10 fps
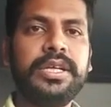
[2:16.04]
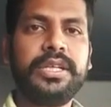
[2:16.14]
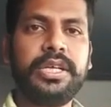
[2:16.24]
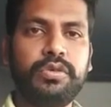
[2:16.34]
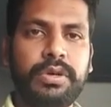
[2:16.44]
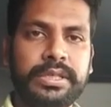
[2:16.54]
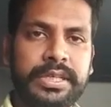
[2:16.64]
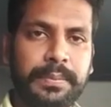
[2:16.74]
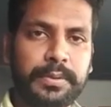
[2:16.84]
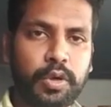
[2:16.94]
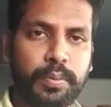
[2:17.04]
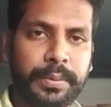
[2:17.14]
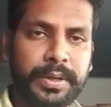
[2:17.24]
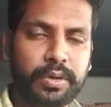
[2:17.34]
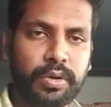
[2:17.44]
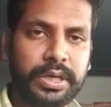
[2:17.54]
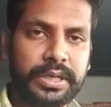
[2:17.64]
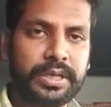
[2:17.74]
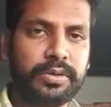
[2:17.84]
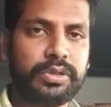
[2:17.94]
नहीं तो व्हाट्सएप के ऊपर मेरे को
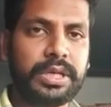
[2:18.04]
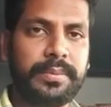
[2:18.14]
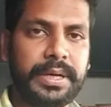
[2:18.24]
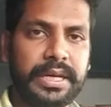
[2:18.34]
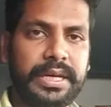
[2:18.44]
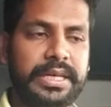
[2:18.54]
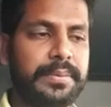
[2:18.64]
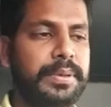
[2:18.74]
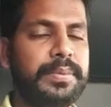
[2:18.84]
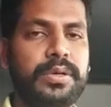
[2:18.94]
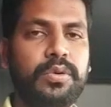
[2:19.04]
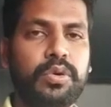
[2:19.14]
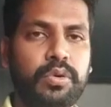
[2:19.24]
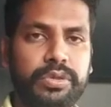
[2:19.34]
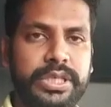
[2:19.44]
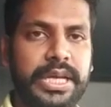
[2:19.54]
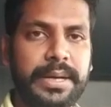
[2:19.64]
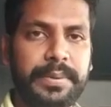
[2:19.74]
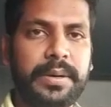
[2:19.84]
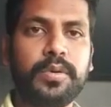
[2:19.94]
लिंक उसका मांग लेना भी भाई वो कौन सी
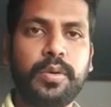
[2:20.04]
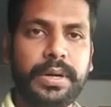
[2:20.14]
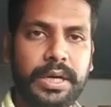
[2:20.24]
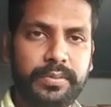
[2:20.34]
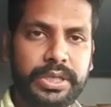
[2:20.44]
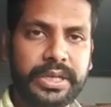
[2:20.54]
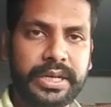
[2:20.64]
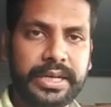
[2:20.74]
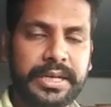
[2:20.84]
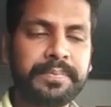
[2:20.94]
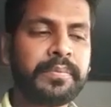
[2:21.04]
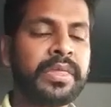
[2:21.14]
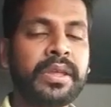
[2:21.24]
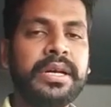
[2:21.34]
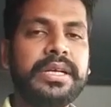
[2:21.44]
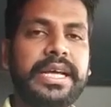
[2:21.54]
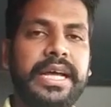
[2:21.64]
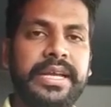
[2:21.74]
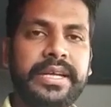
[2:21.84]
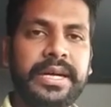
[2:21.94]
ऐप है हमको मालूम नहीं है करके
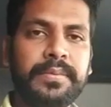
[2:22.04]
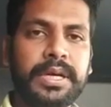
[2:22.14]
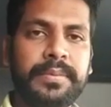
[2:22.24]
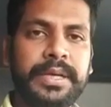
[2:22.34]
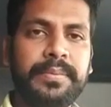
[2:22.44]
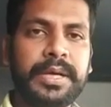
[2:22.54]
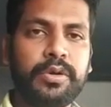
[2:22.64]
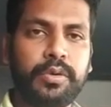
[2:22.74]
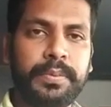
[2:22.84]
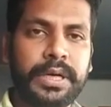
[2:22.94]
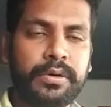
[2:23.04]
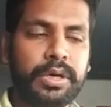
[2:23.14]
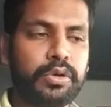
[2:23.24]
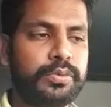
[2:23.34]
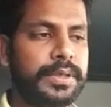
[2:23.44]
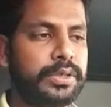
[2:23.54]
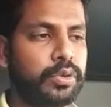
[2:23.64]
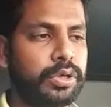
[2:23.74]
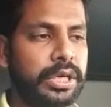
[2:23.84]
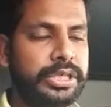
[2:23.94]
टेलीग्राम का भी मैं ग्रुप बनाऊंगा उसमें
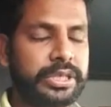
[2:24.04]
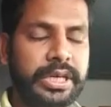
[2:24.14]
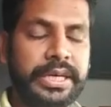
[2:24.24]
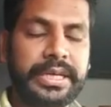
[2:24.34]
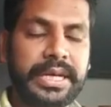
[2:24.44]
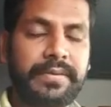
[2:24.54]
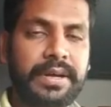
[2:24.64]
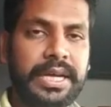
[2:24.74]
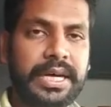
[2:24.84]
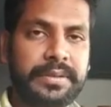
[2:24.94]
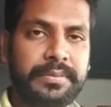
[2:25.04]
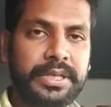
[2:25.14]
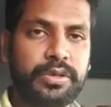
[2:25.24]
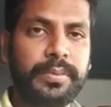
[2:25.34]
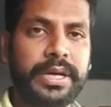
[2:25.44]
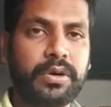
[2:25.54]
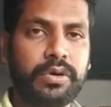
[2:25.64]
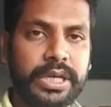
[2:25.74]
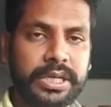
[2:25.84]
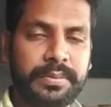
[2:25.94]
टोटली जितने इंडिया वाले आदमी जो मेरे
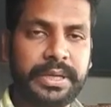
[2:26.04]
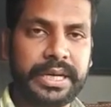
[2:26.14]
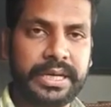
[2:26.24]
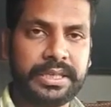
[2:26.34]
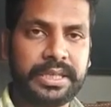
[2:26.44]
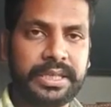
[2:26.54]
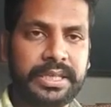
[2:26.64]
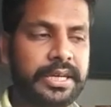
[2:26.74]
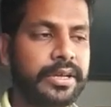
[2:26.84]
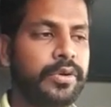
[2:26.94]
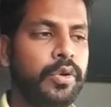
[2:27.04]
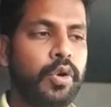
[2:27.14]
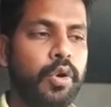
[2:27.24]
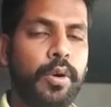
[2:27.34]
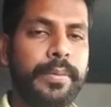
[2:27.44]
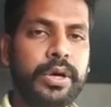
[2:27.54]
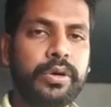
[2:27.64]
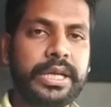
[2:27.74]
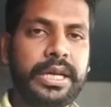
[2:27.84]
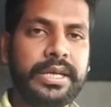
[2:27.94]
कॉन्टेक्ट में रहना चाहते हैं वो मेरे
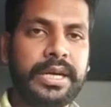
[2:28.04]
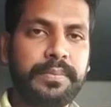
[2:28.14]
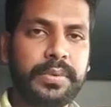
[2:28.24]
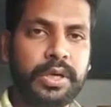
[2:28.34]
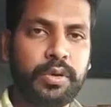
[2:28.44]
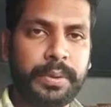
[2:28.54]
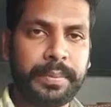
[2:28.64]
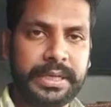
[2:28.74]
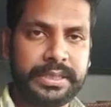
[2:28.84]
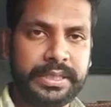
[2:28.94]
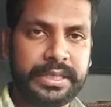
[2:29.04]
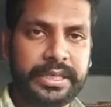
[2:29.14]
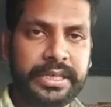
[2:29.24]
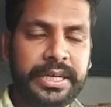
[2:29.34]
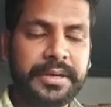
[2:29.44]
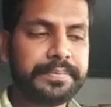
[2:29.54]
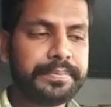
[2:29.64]
को टेलीग्राम के ऊपर मैसेज कीजिए